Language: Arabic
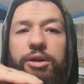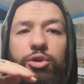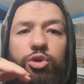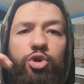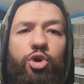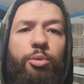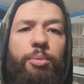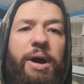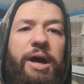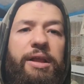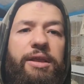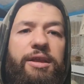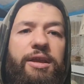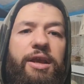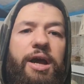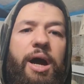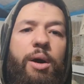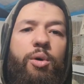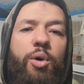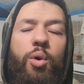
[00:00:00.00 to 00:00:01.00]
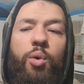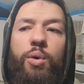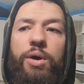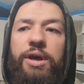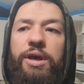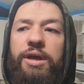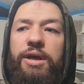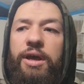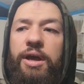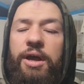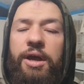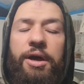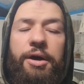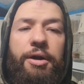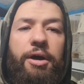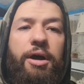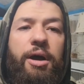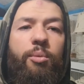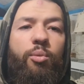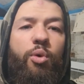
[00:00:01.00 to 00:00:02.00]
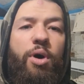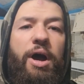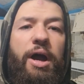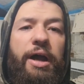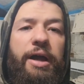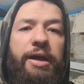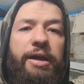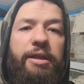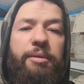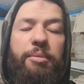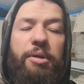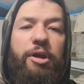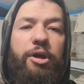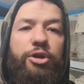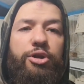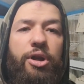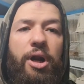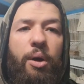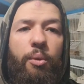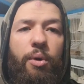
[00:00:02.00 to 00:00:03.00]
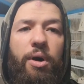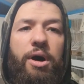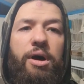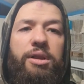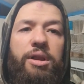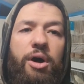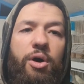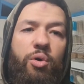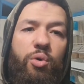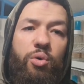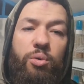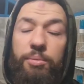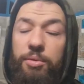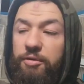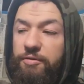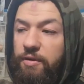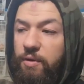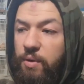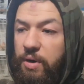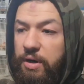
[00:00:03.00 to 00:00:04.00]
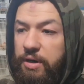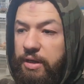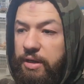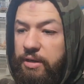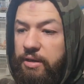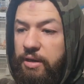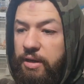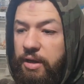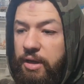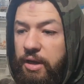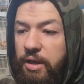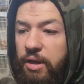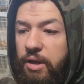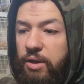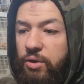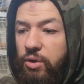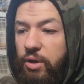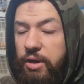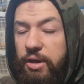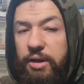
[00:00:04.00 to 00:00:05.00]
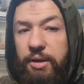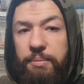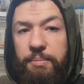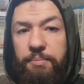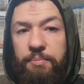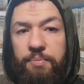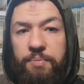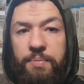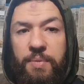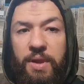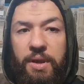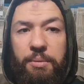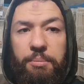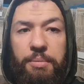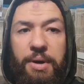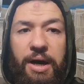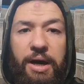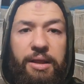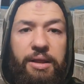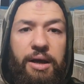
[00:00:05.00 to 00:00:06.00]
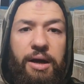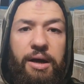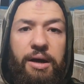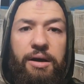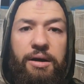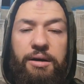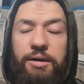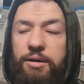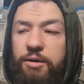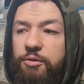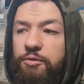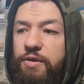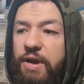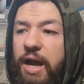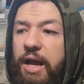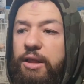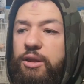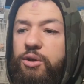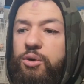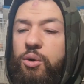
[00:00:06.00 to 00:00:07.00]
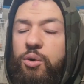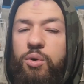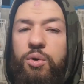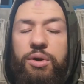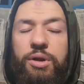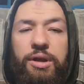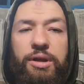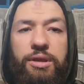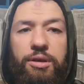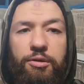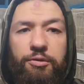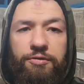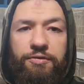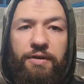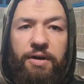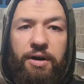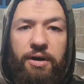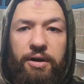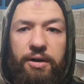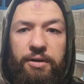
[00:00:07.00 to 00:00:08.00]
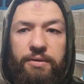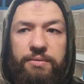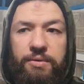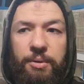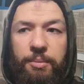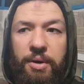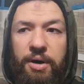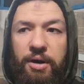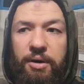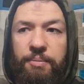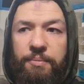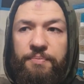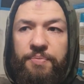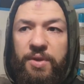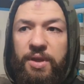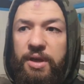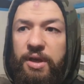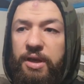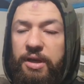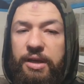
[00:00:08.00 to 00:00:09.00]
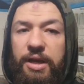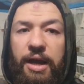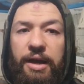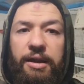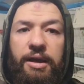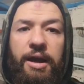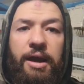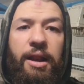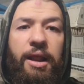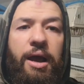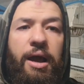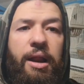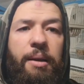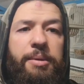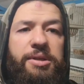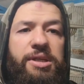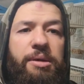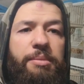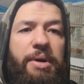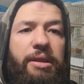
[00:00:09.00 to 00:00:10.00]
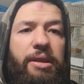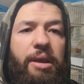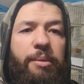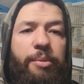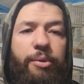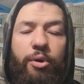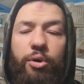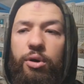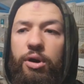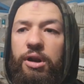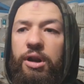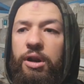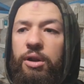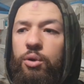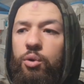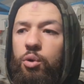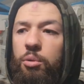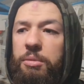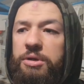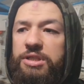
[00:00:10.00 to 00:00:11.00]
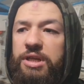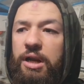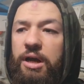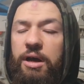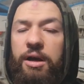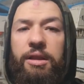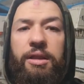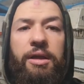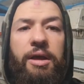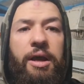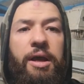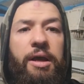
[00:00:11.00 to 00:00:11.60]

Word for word: التوب عندي او هو رقم واحد بالخضروات او بالفواكه طيب بعدها في عندكم التفاح تمام يعني هلا انا مثلا مقدم بروكلي لنقول مثلا